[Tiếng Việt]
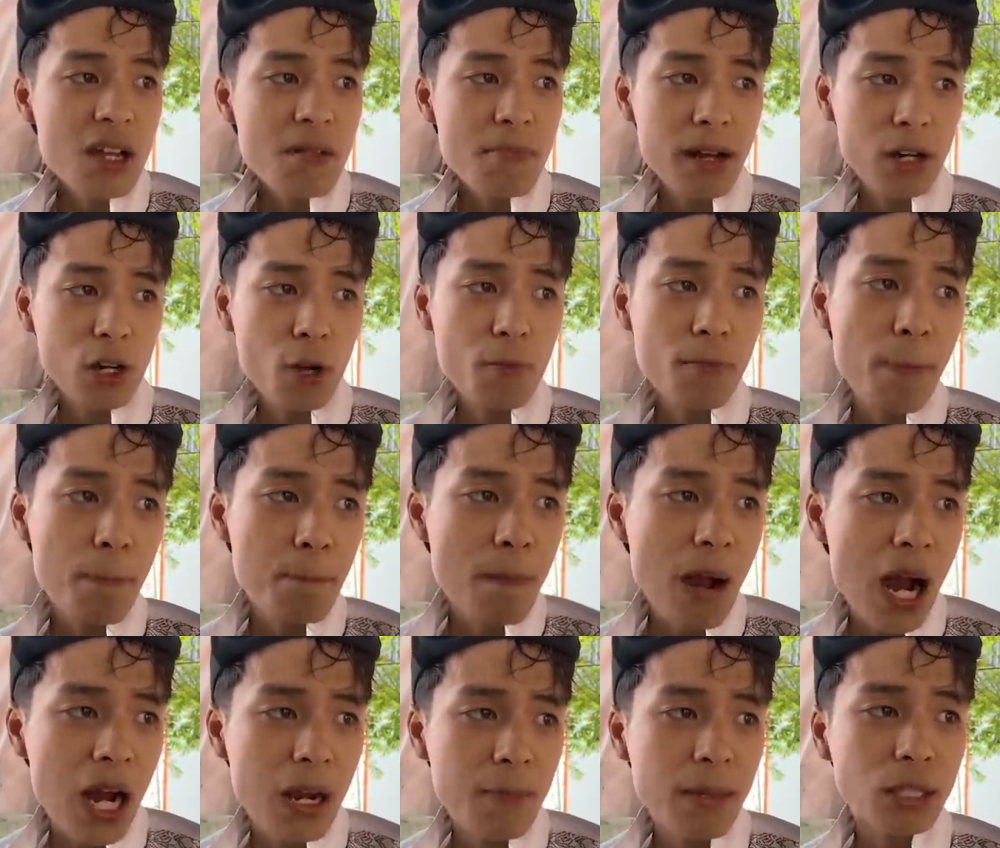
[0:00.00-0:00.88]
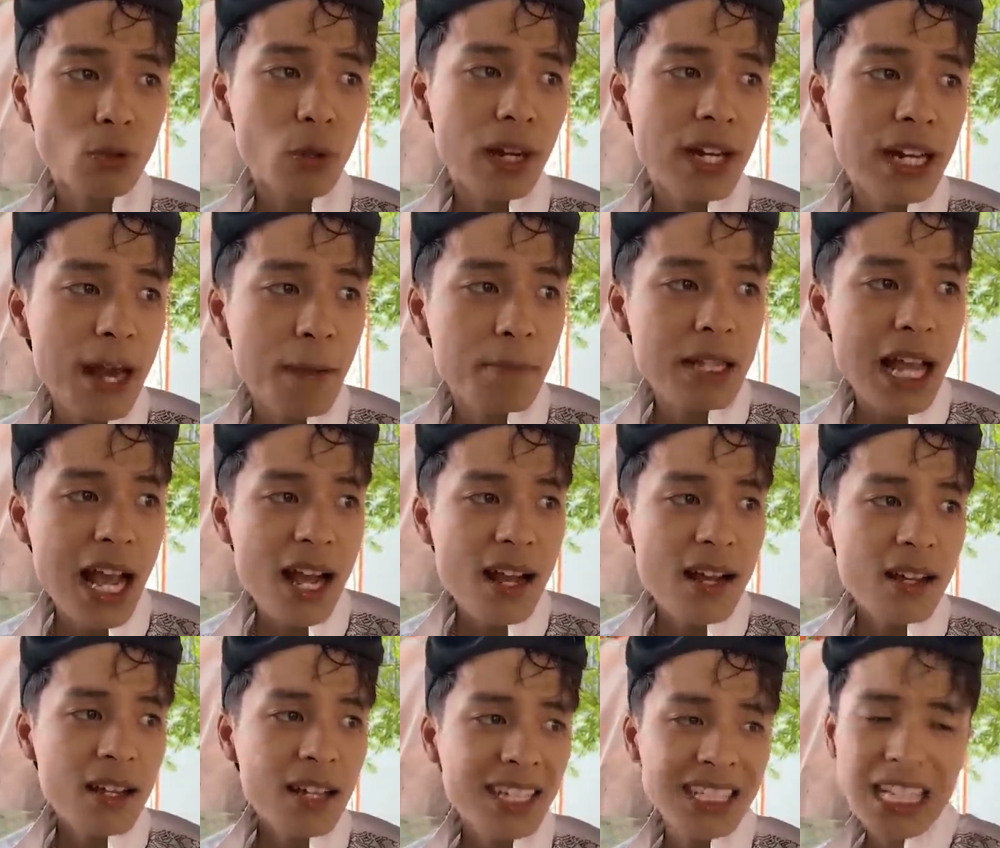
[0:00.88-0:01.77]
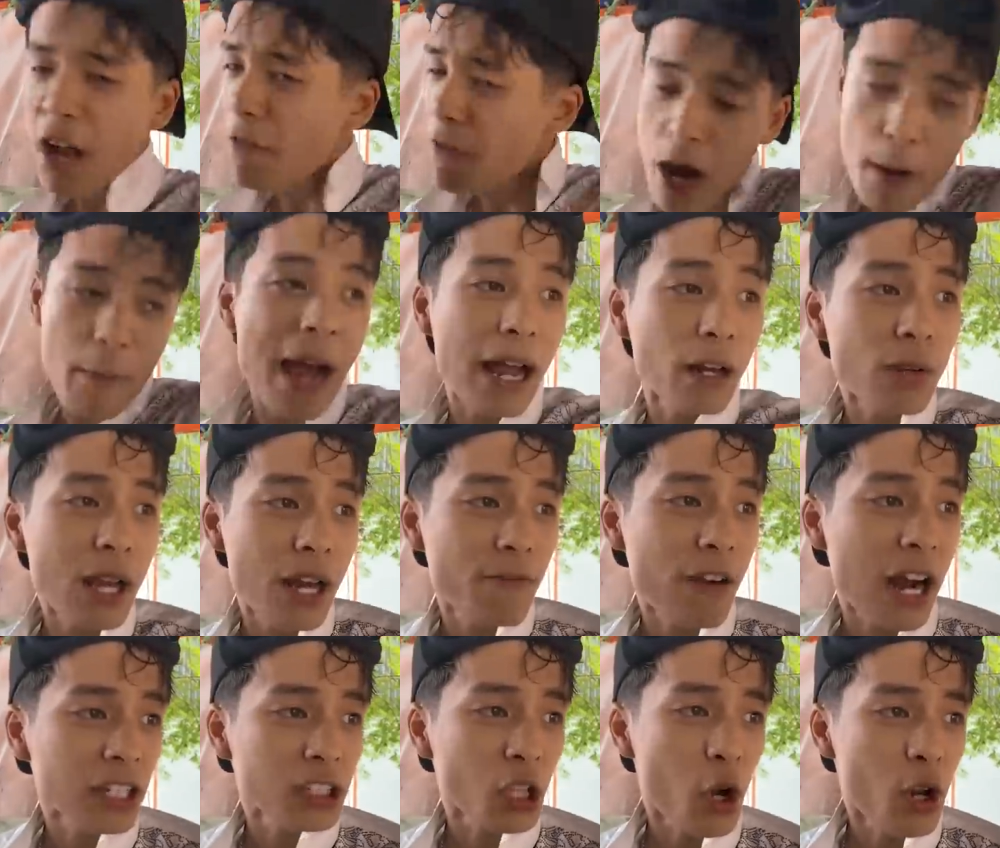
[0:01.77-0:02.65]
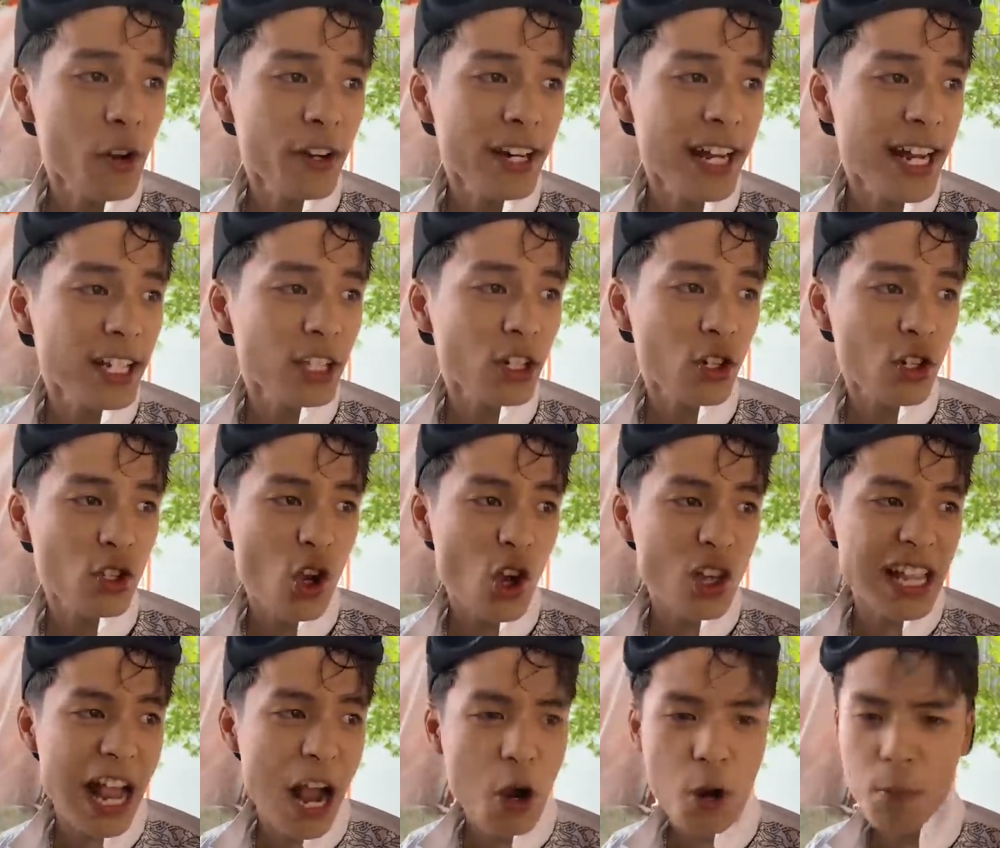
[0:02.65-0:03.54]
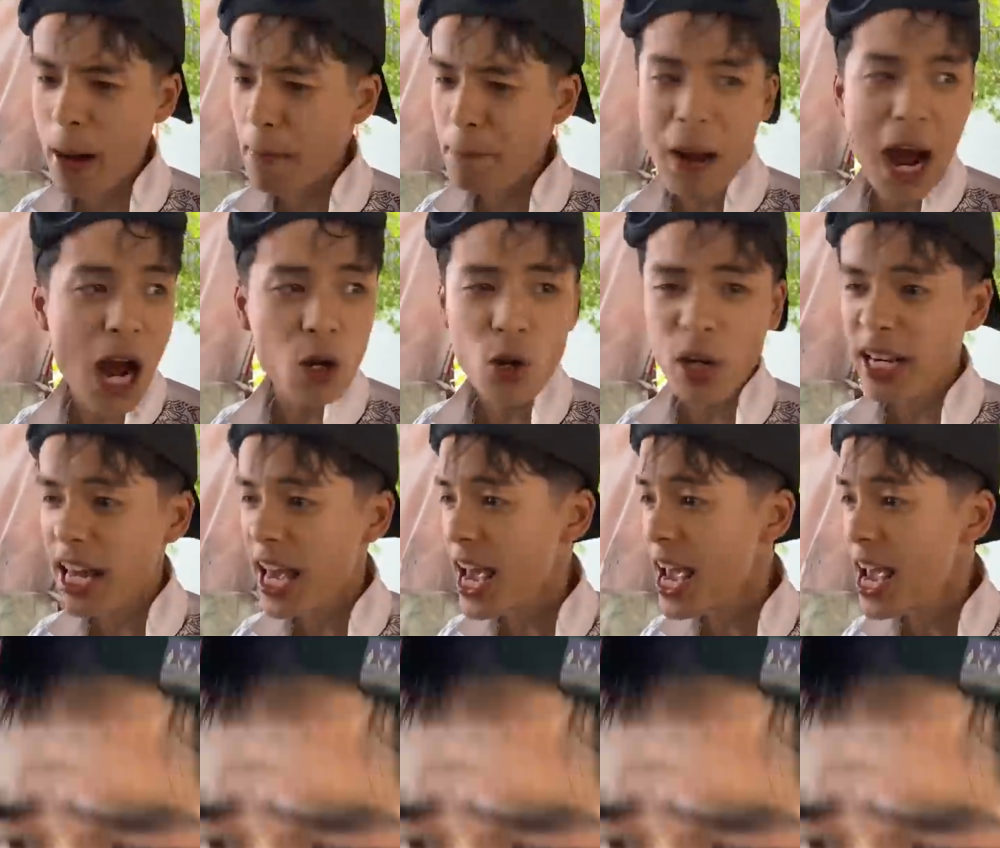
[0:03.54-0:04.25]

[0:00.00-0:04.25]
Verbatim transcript: bạn nói mập mờ mất quan điểm ra thế sao vợ bạn là vợ tôi luôn đi cho nó rõ ràng khỏi mập mờ luôn đi